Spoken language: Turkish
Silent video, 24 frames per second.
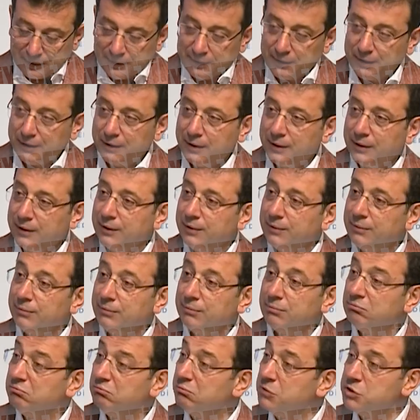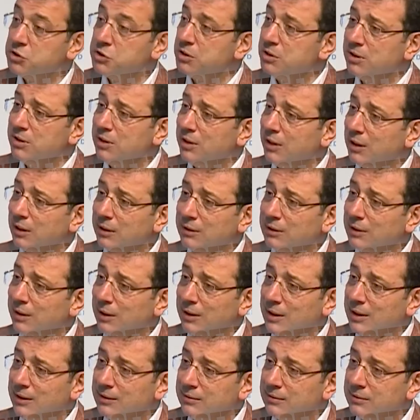E, içinde
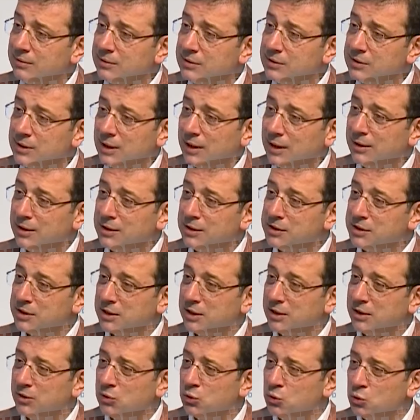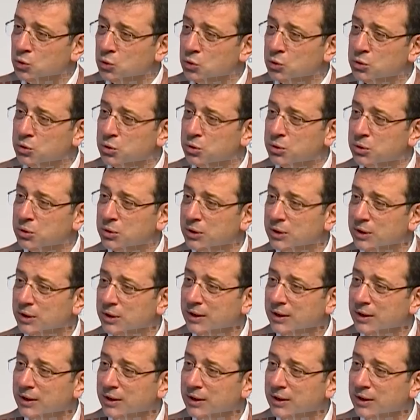adalet sadece hukuk